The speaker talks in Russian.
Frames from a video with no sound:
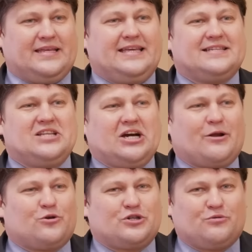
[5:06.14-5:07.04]
Если
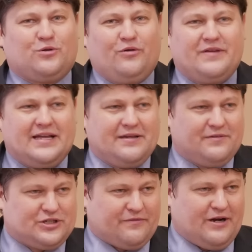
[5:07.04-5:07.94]
хорошие условия, они
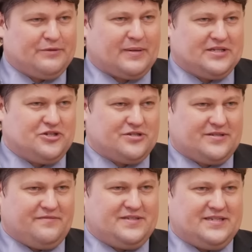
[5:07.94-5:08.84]
выживают
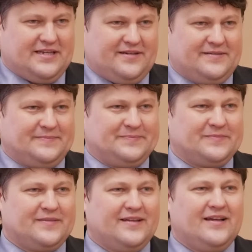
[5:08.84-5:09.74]
практически все –
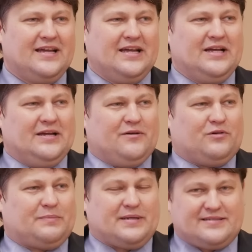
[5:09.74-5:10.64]

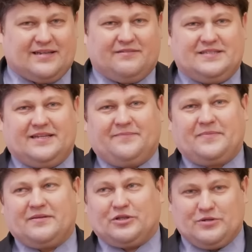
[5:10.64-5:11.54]
вот представьте,
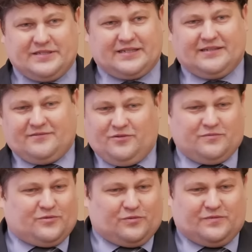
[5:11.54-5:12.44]
то есть, э,
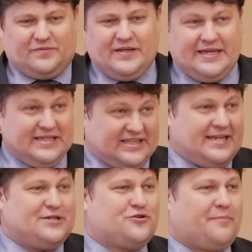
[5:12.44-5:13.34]
ну, тут и
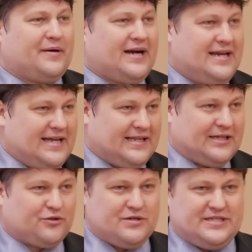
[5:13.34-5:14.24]
три еще
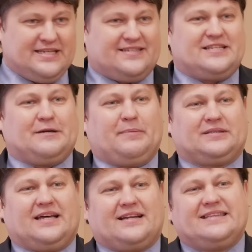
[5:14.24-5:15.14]
поколения. То есть из этих
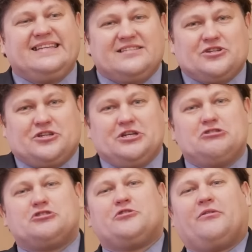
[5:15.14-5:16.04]
полторы тысяч
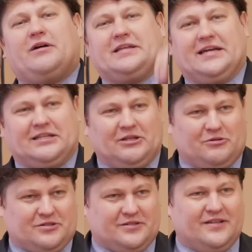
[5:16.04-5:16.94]
еще они
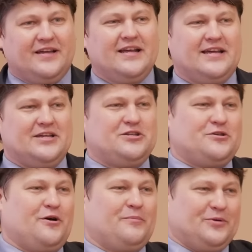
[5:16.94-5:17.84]
отложат.
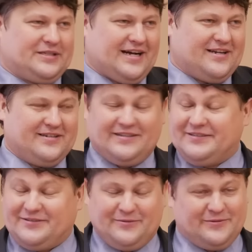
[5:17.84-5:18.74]
Еще будет, э,
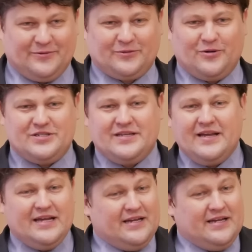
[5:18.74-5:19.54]
ну, ну то есть